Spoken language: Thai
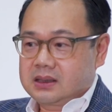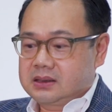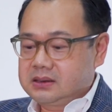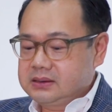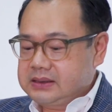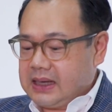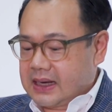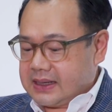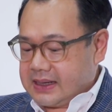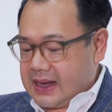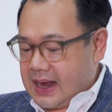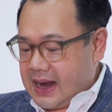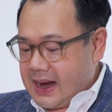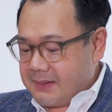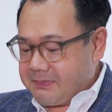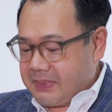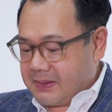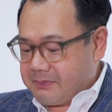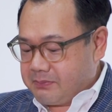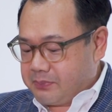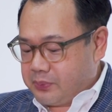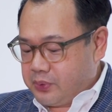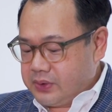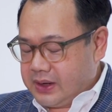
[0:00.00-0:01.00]
คือยาย่า
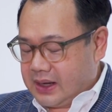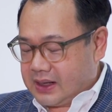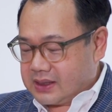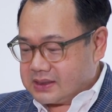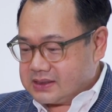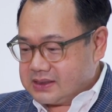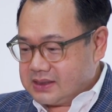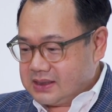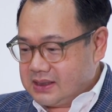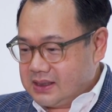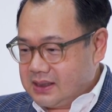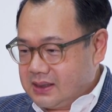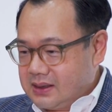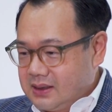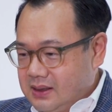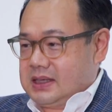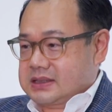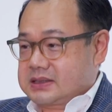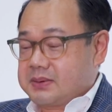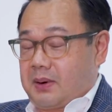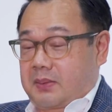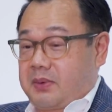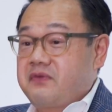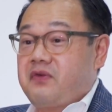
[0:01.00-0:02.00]
เป็นผู้หญิงที่
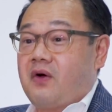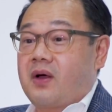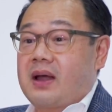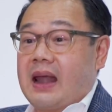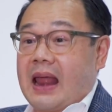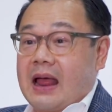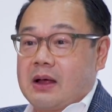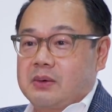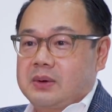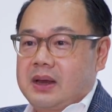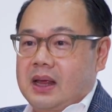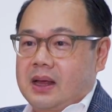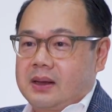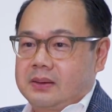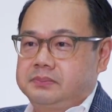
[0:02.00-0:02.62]
สำหรับพี่ฟอร์ดแล้วเนี่ย